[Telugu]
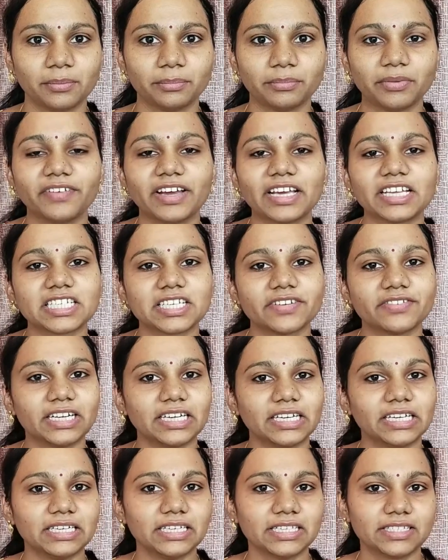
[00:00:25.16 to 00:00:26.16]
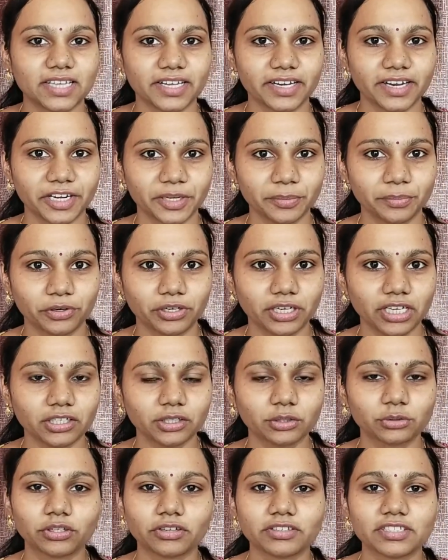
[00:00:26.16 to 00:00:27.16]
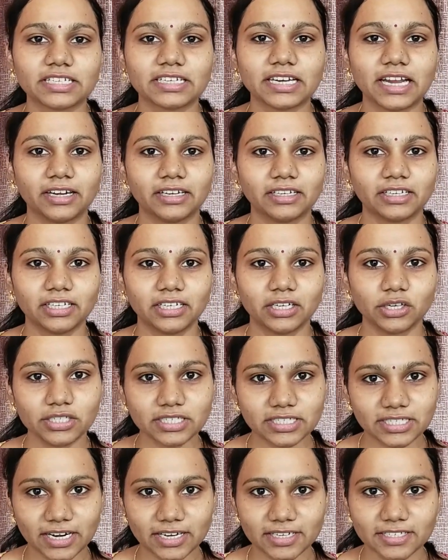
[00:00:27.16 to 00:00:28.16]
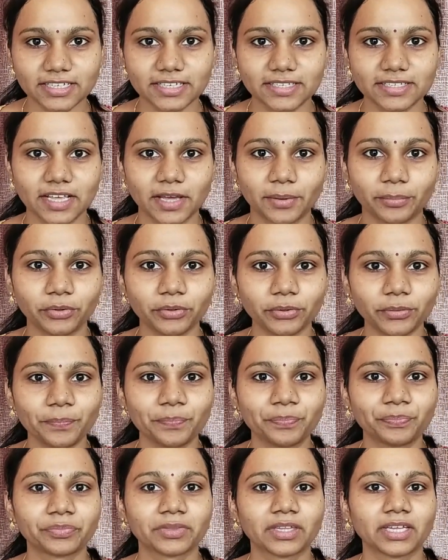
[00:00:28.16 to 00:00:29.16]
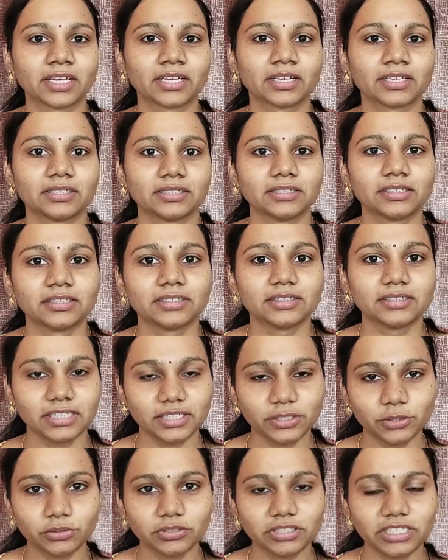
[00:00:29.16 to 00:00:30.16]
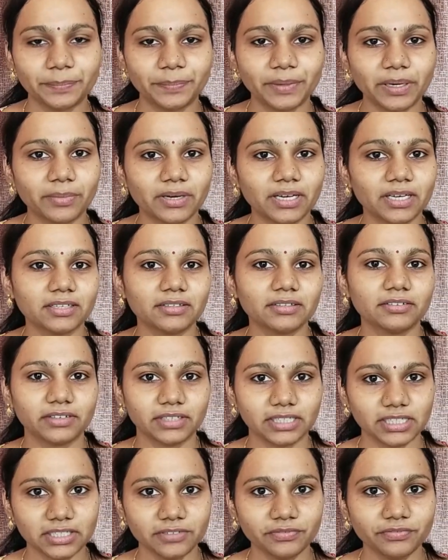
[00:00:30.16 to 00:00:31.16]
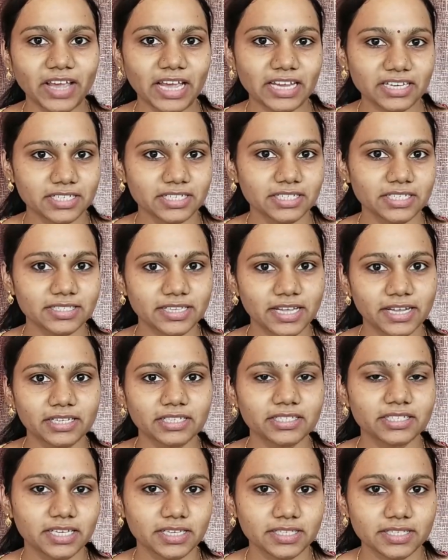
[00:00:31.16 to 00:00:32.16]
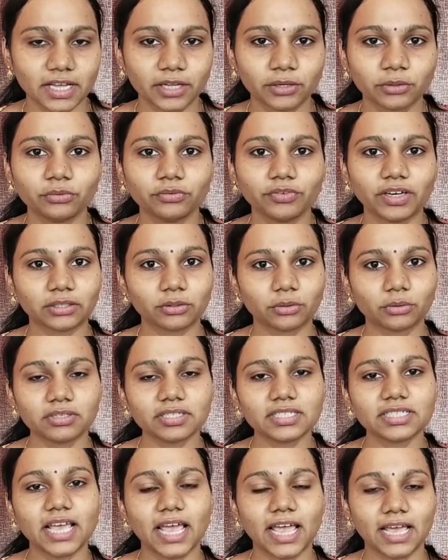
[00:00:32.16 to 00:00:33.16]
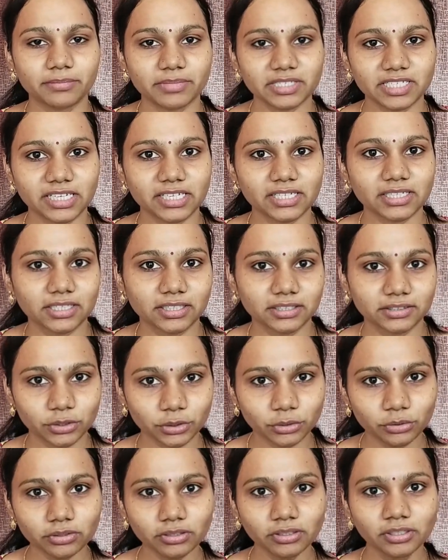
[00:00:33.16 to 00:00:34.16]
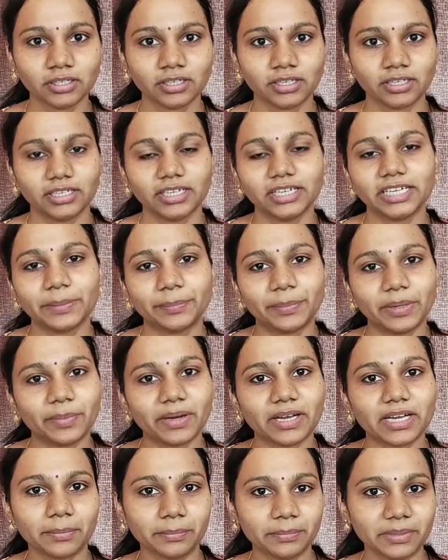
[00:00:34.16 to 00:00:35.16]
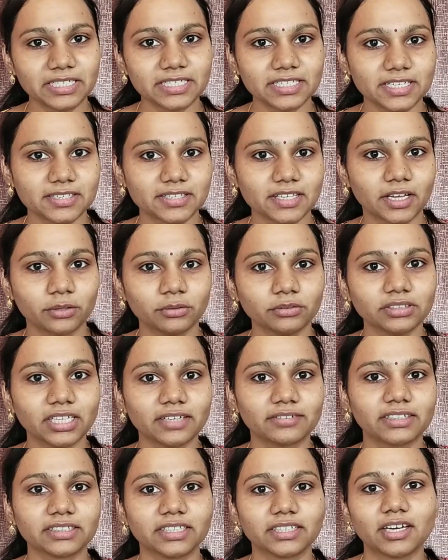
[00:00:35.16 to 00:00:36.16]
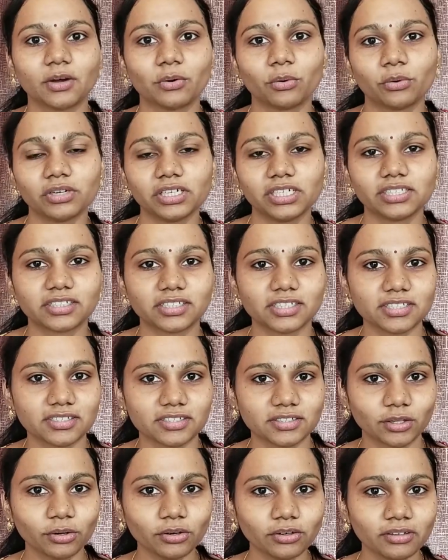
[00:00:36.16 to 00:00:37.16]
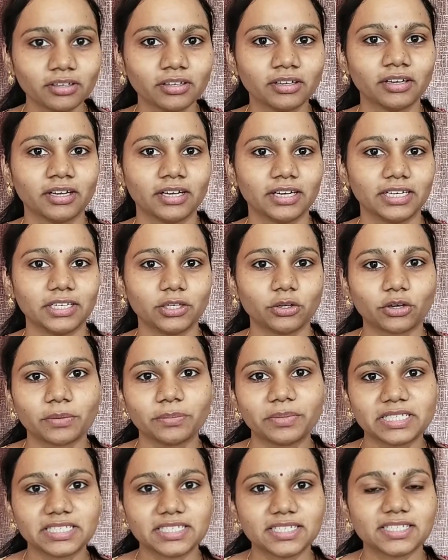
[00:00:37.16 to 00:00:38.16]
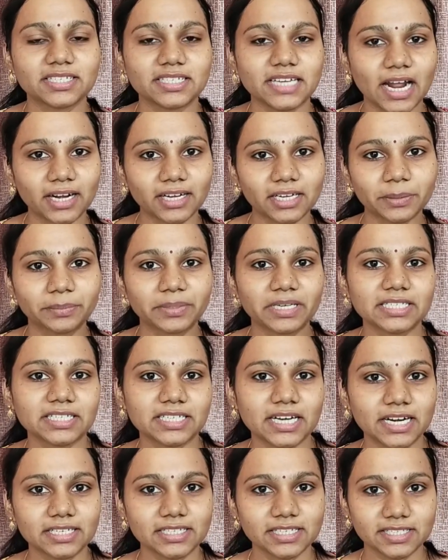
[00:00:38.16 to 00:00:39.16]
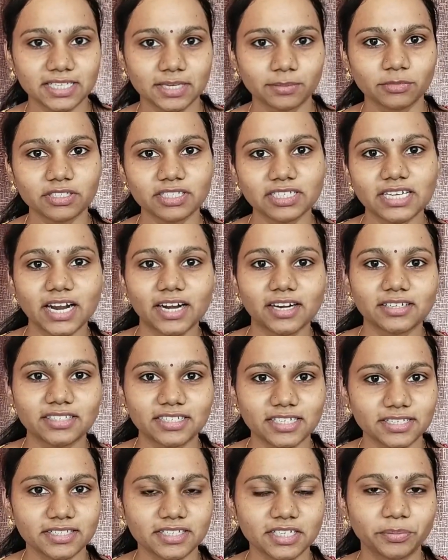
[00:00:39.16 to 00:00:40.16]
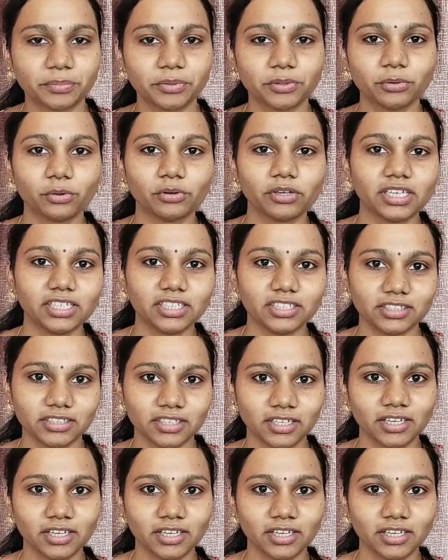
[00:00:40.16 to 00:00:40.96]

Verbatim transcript: మా వైష్ణవి రెడ్డి డిజైనరీ బొటిక్ టూ థౌజండ్ నైన్టీన్లో స్టార్ట్ చేశాము నేను డిప్లొమా ఇన్ ఫ్యాషన్ డిజైనింగ్ చేశాను వన్ కోర్స్ హ్యామ్స్టెక్ త్రూ నేను డిప్లొమా కంప్లీట్ చేశాను తర్వాత నా ఓన్ ఇంట్రెస్ట్తో నేను ఒక బిజినెస్ స్టార్టప్గా స్టార్ట్ చేశాము స్టార్ట్ చేసినప్పుడు ఓన్లీ